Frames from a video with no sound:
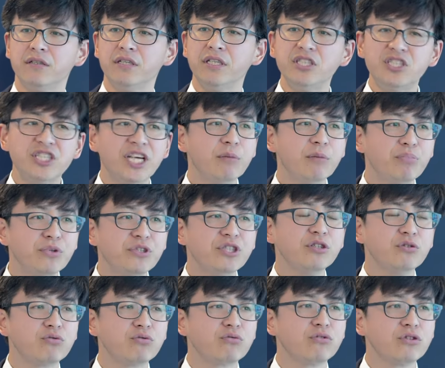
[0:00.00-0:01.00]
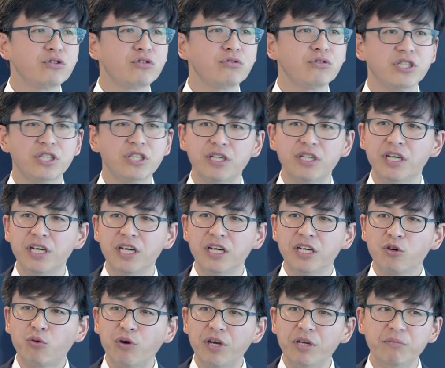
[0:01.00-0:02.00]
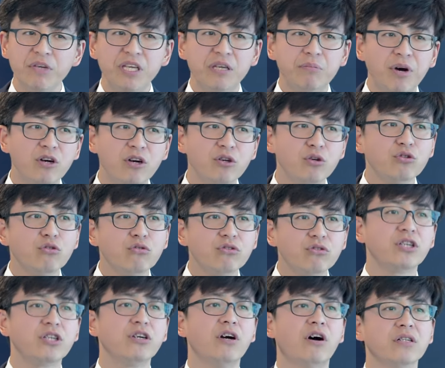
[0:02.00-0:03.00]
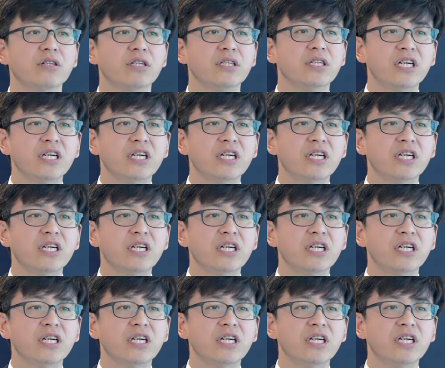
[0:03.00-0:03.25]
以前不信主的时候，那些闺蜜朋友都挺好的，